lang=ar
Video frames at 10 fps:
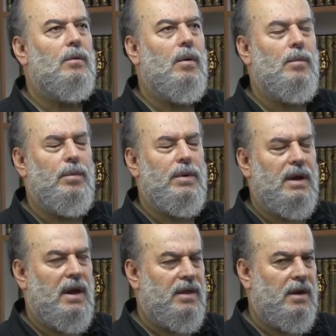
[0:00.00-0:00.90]

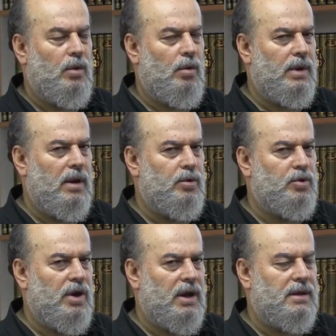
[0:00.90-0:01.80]
وممكن هذا النوع من
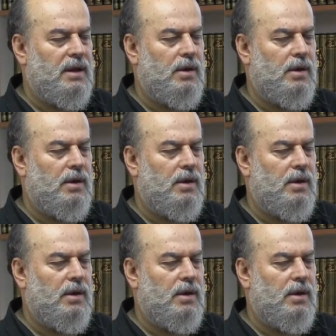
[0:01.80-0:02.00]
البشريات